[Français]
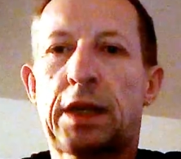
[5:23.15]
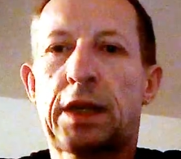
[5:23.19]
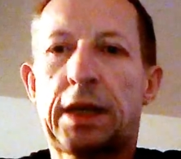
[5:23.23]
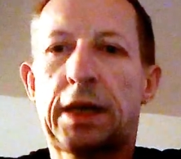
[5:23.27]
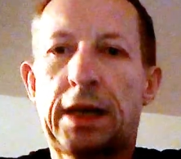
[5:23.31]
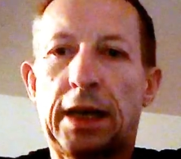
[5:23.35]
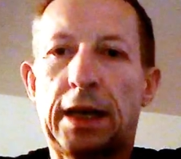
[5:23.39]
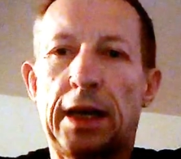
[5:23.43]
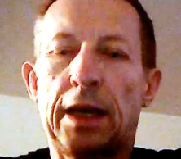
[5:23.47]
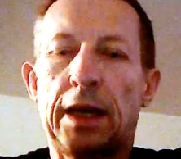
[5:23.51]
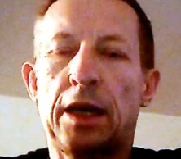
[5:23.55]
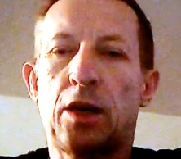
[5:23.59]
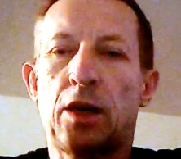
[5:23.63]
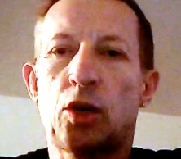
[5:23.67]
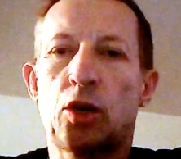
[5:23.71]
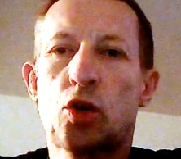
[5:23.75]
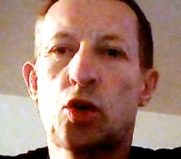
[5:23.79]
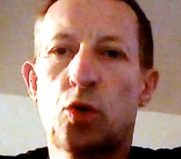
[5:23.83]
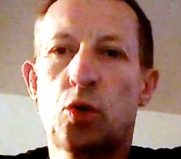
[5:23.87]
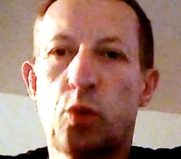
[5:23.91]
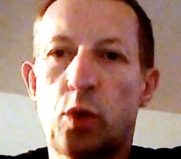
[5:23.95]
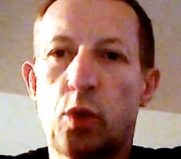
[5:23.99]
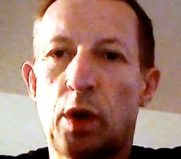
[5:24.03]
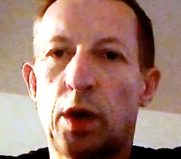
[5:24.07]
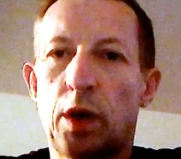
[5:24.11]
quel
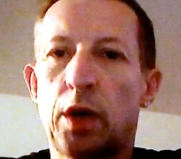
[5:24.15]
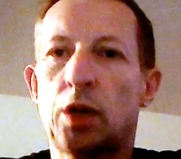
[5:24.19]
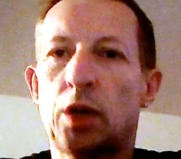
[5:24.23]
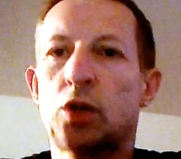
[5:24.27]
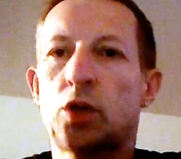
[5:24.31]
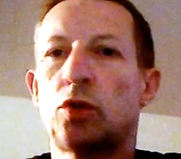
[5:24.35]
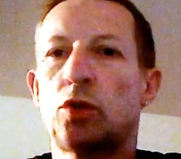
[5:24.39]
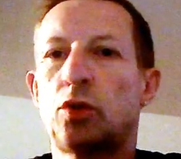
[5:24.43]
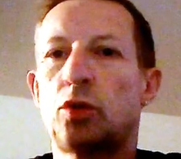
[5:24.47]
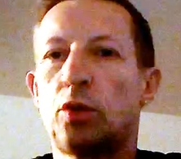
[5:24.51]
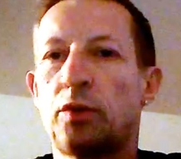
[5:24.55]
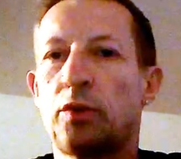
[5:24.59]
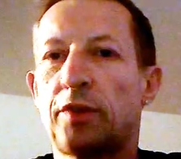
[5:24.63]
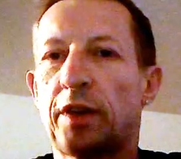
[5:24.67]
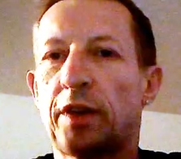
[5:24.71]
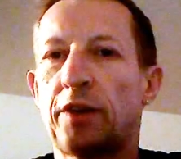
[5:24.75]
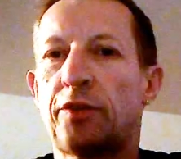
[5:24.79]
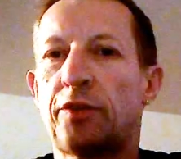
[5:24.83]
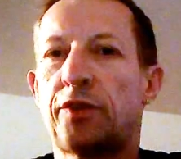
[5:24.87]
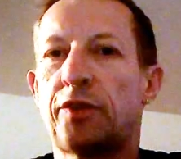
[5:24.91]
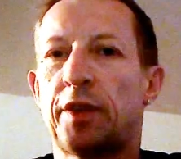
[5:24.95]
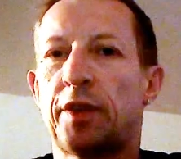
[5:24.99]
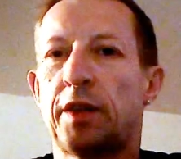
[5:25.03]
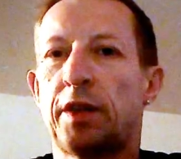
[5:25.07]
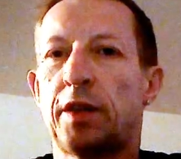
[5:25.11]
choix je devrais
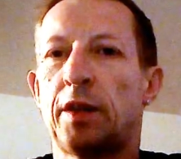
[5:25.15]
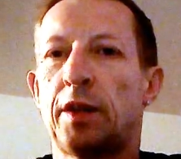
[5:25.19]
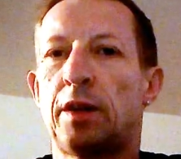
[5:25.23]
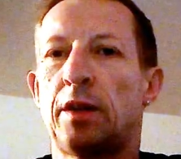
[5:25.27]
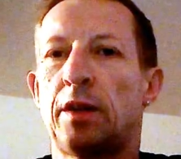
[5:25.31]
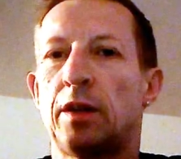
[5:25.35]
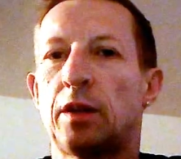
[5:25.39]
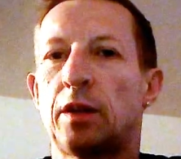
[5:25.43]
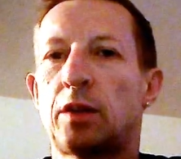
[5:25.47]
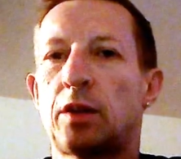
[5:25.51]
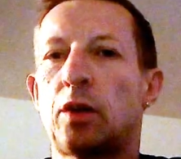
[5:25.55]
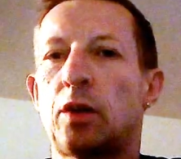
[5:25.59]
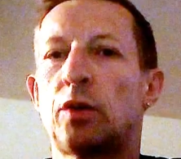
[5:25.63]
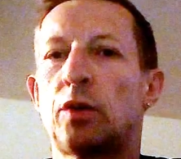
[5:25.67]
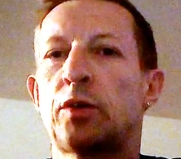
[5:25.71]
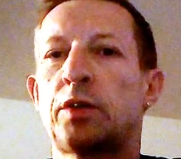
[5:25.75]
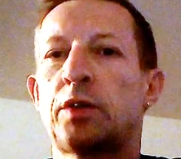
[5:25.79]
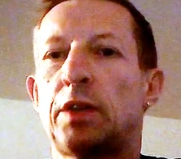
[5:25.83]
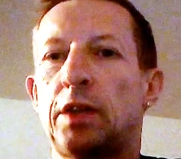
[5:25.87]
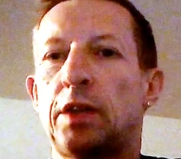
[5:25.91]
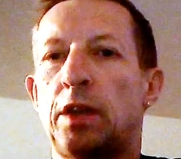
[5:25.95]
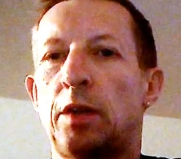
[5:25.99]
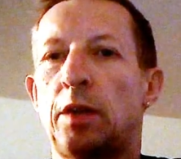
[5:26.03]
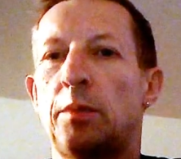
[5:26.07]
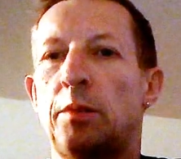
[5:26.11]
faire quand
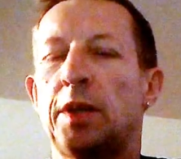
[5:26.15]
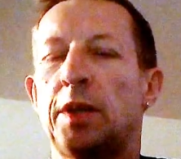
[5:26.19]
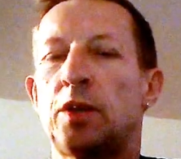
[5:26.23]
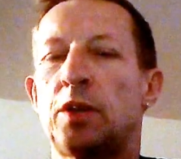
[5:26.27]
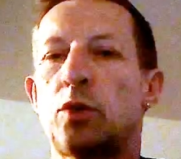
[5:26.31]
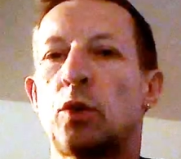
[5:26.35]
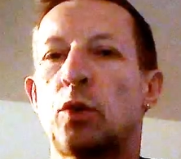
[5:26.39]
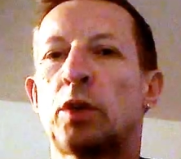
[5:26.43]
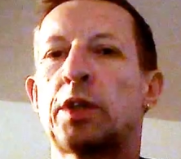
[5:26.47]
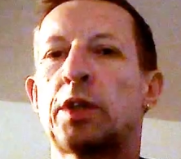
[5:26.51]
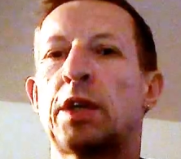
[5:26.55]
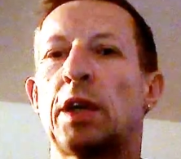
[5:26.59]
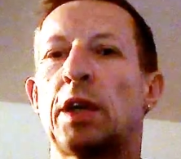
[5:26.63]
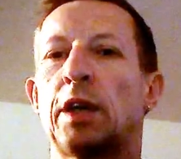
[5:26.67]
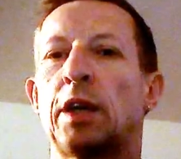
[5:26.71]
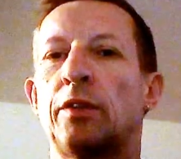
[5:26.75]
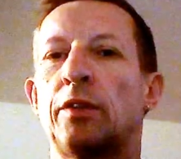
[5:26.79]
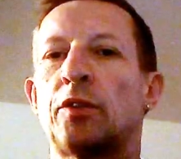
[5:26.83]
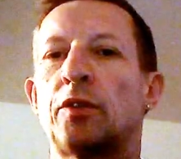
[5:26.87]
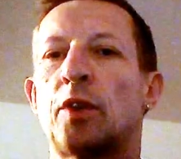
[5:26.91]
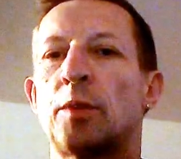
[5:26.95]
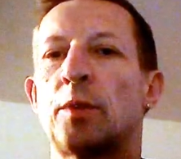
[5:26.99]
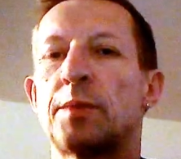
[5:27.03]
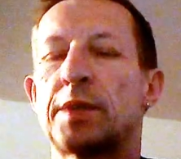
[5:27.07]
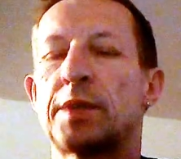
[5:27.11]
il y a une blessure qui
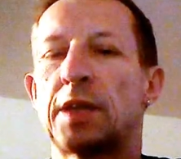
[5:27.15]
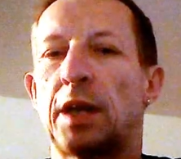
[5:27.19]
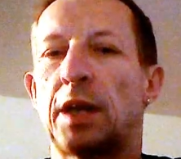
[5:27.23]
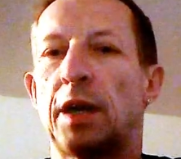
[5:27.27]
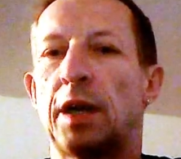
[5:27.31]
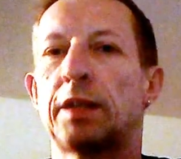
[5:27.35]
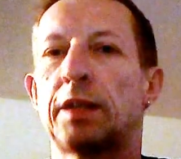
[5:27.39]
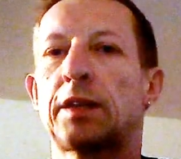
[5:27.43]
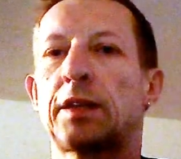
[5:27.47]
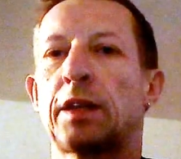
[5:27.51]
arrive comme ça,